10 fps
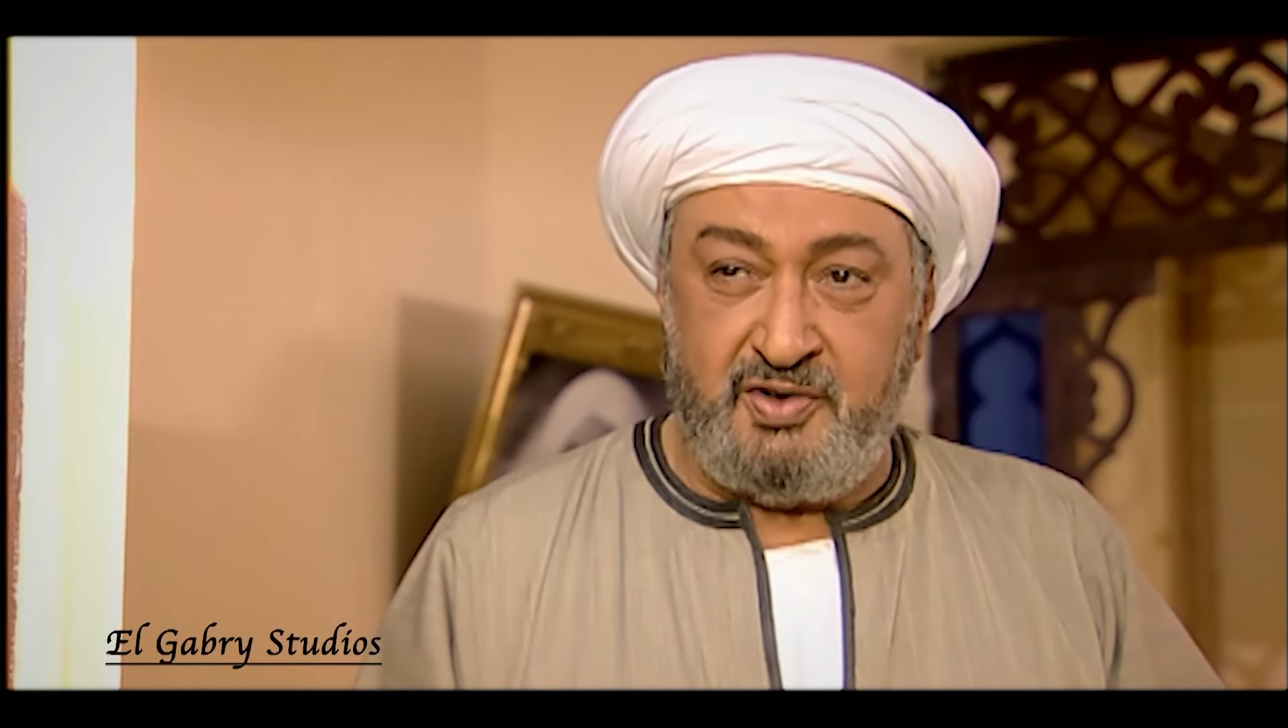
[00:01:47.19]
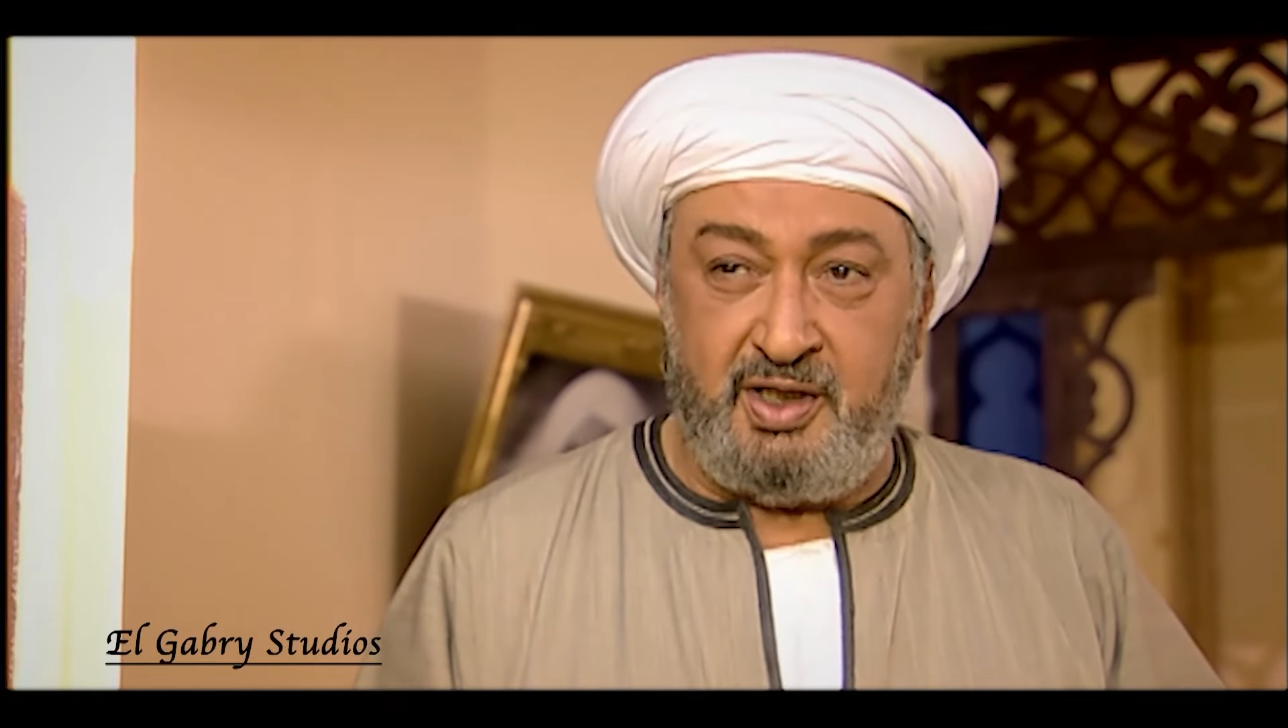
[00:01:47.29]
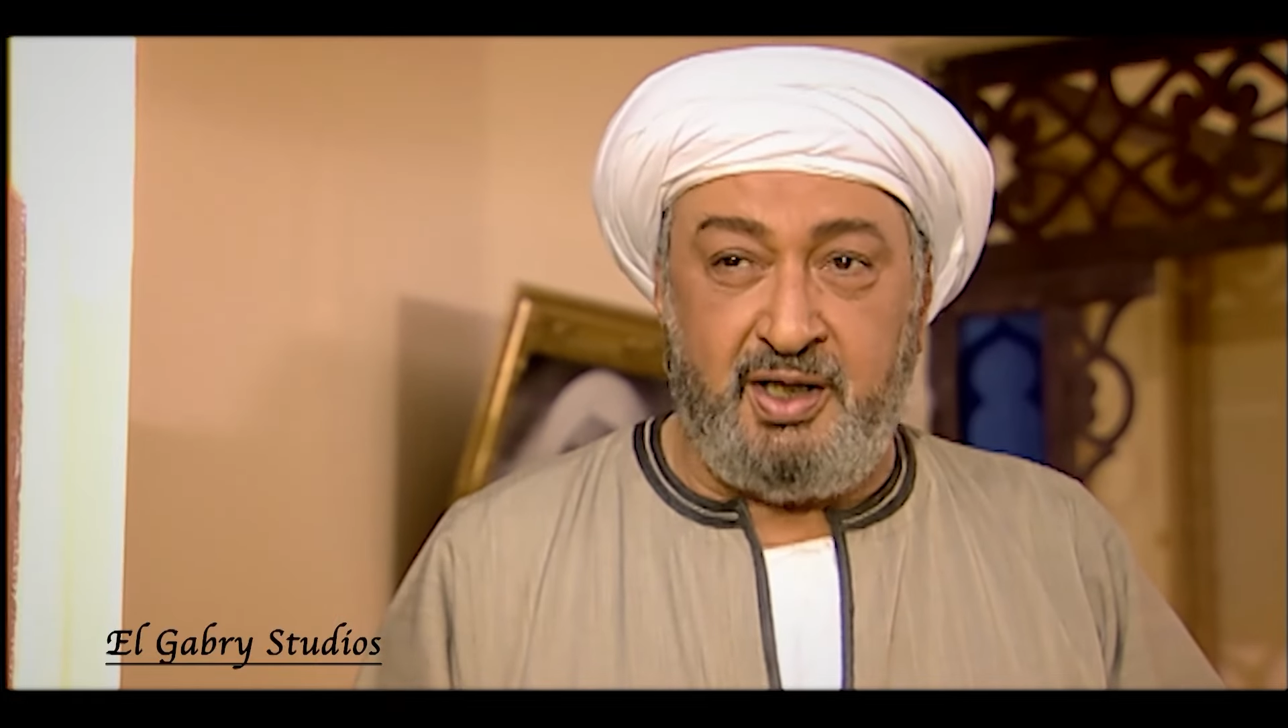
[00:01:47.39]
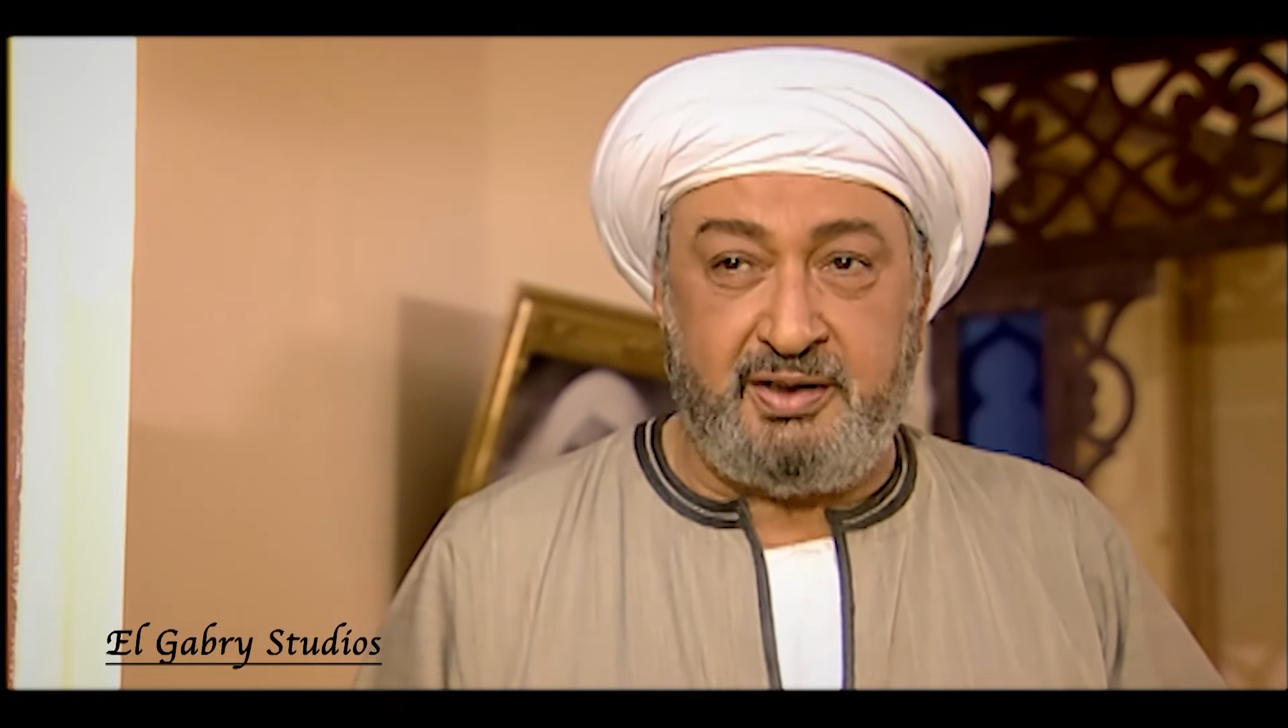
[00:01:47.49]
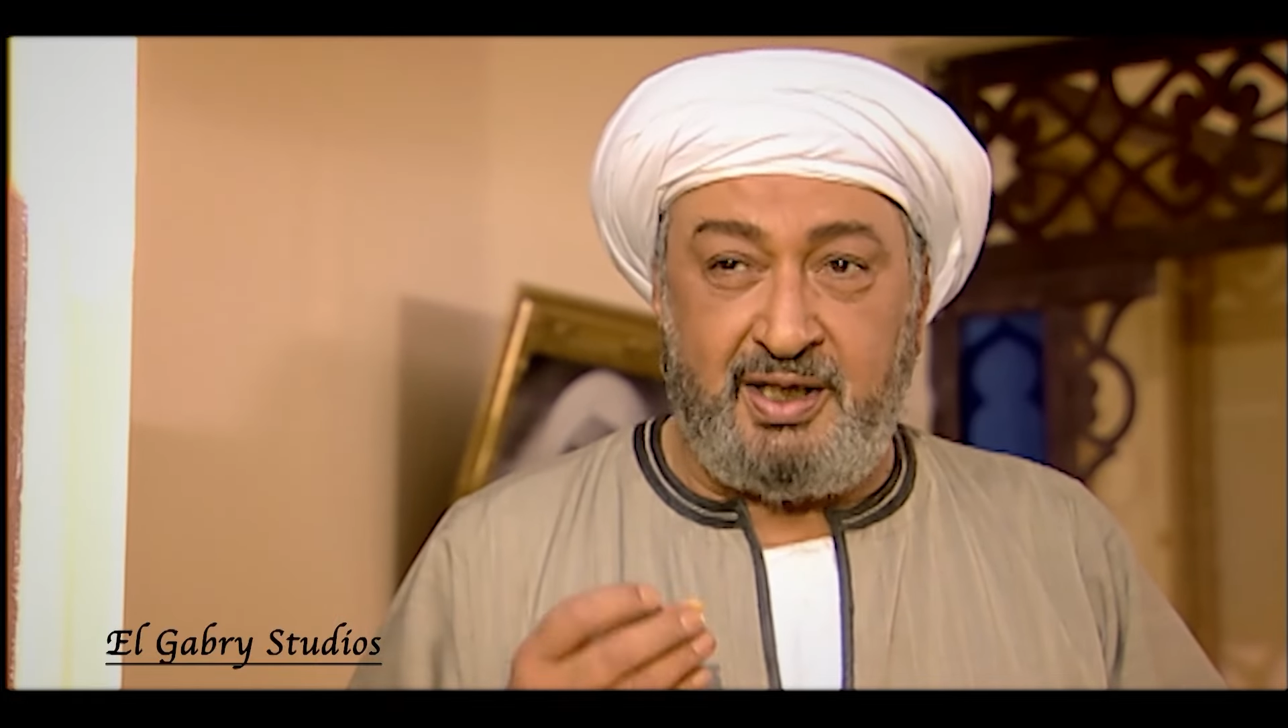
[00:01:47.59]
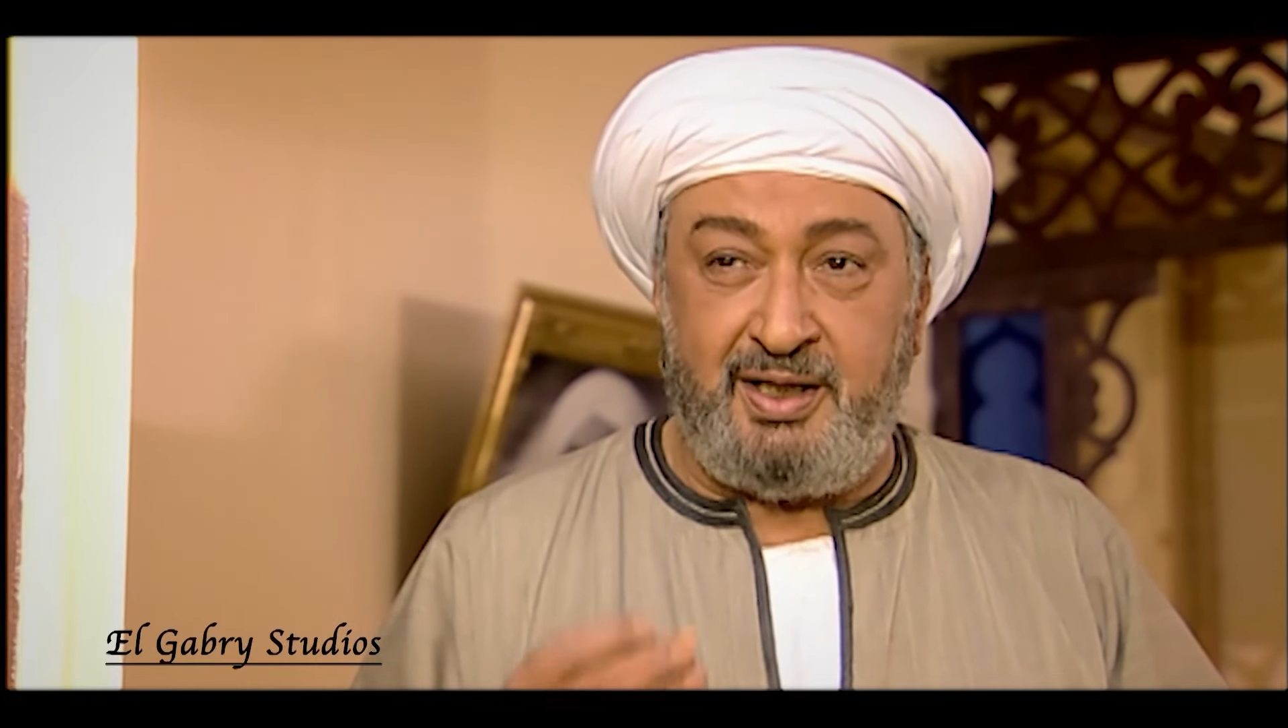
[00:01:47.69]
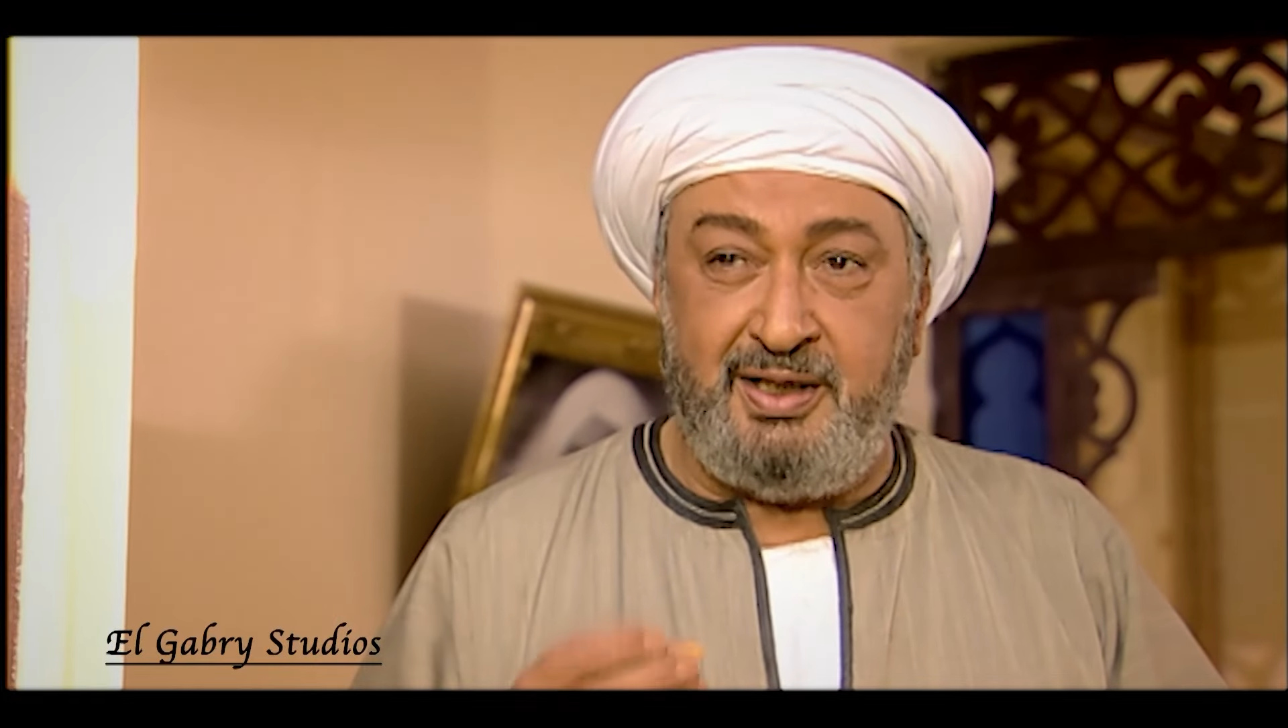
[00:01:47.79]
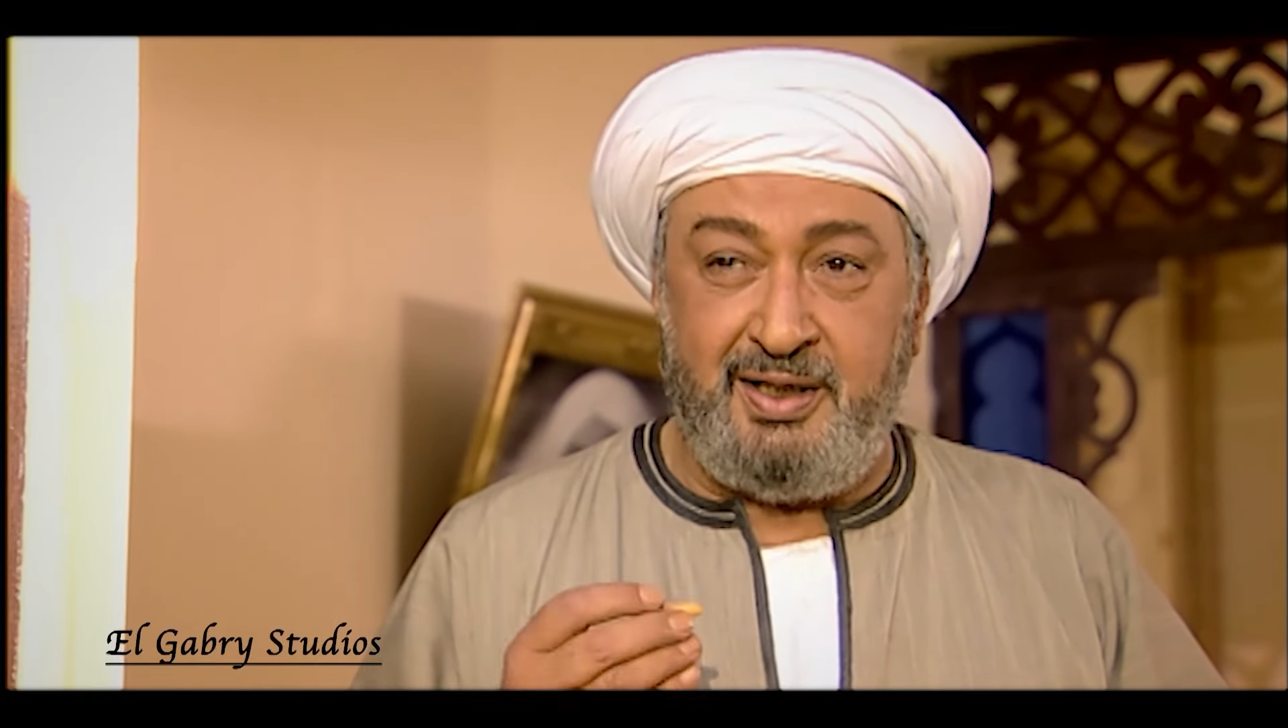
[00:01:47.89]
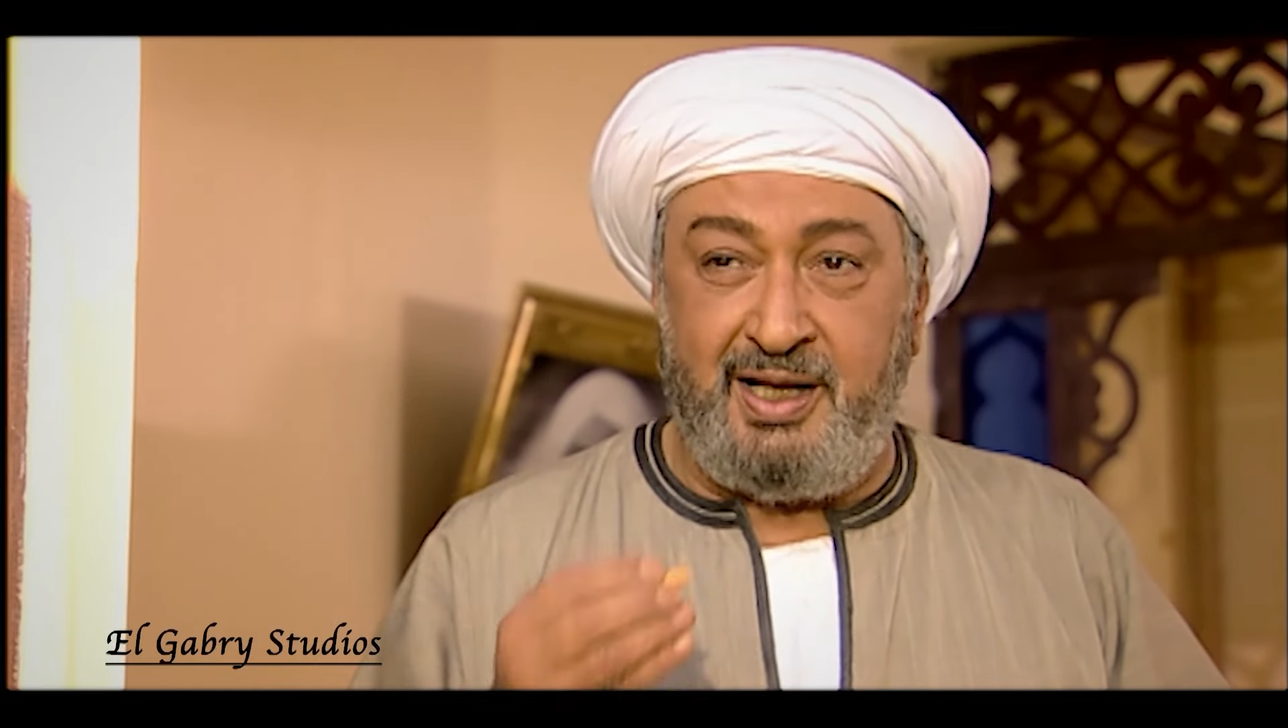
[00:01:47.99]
ضيعت علي